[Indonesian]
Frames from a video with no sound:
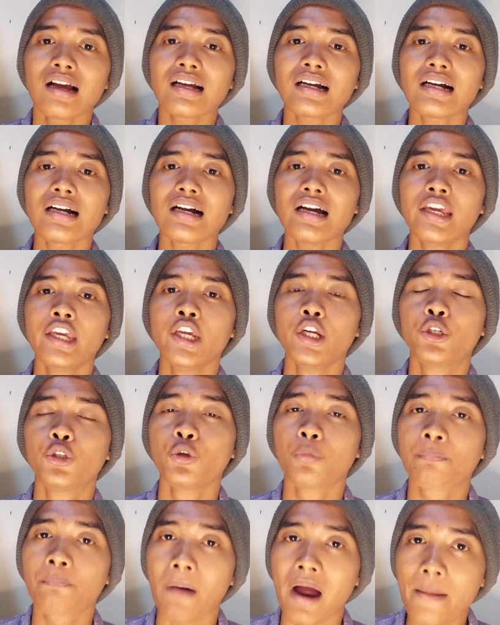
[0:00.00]

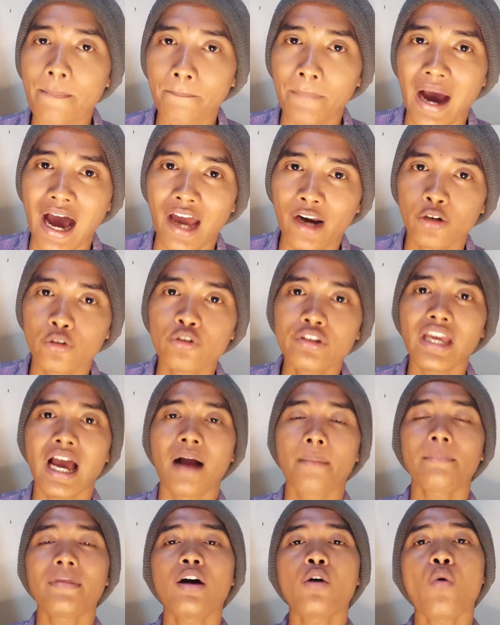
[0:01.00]
kehidupan baru
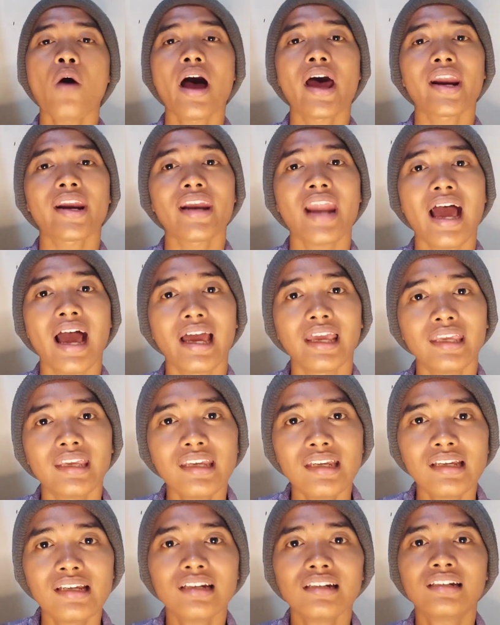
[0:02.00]
yang
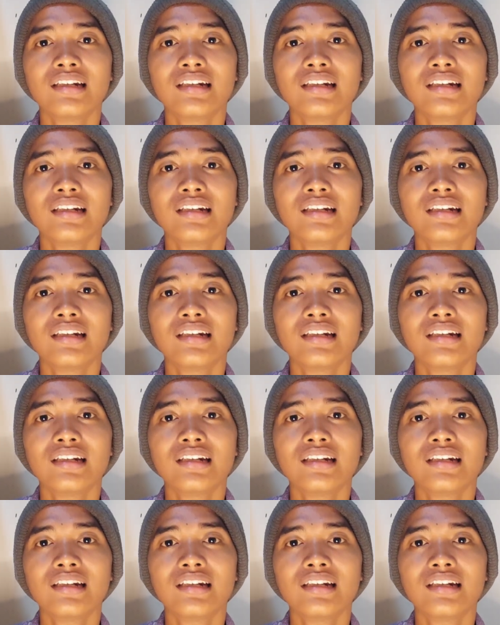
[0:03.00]
mewarnai